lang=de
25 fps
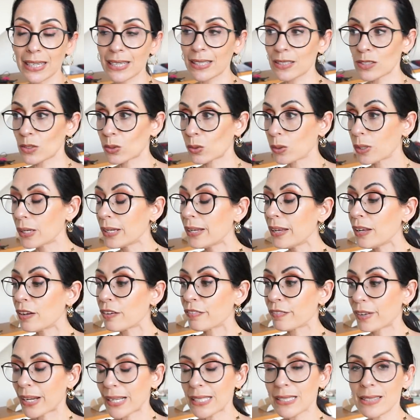Also
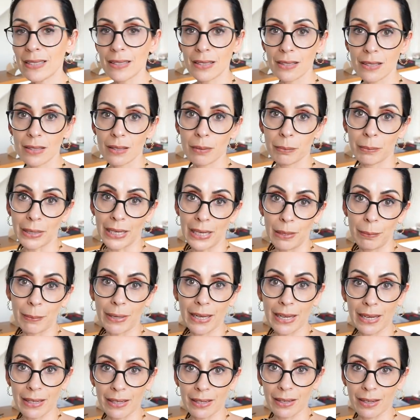falls ihr mal
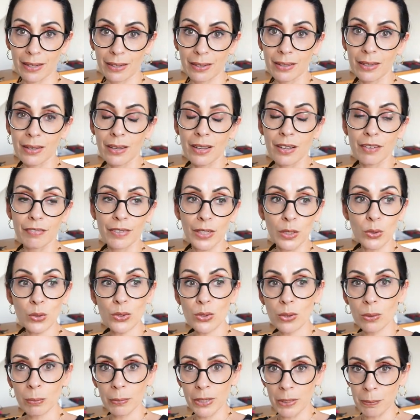bei einer
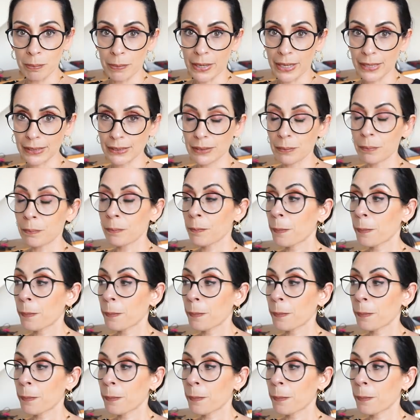Verlosung mitmacht